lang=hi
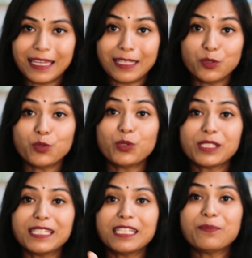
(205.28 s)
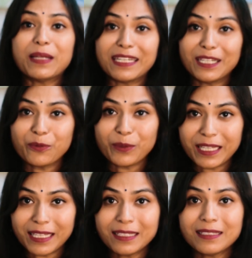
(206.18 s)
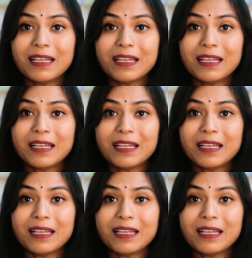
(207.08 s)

हैं जो रिसेंटली प्रेग्नेंट हुए हैं